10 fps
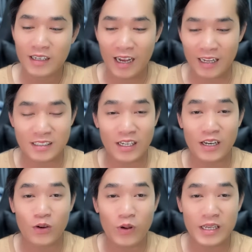thật sự
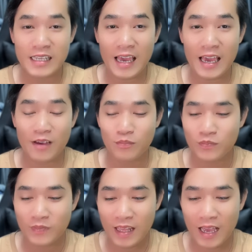là quay xe
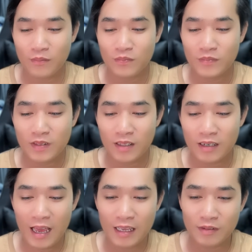nha
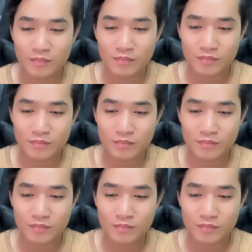đây